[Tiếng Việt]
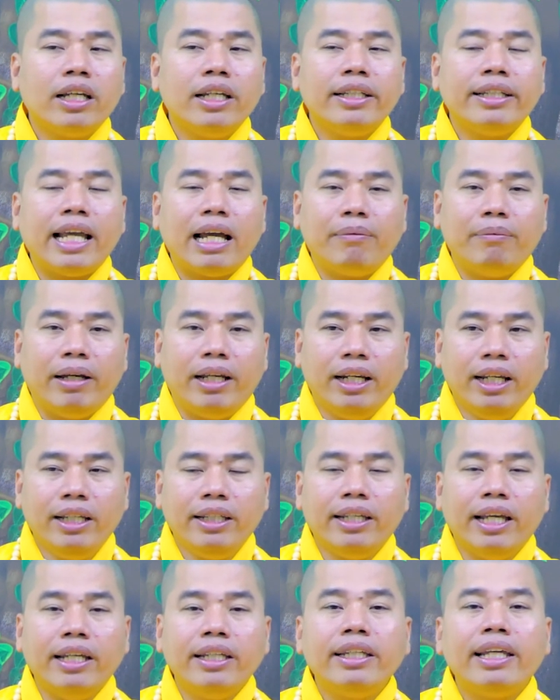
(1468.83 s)
khi cha mẹ
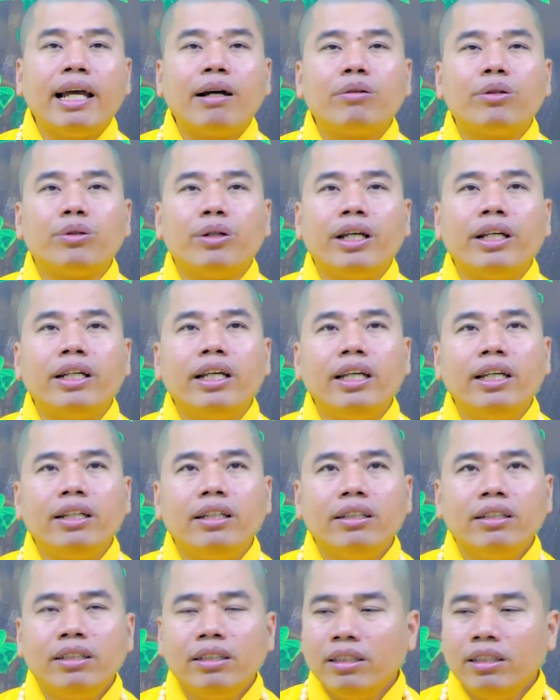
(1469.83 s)
ly dị nhau đồ này kia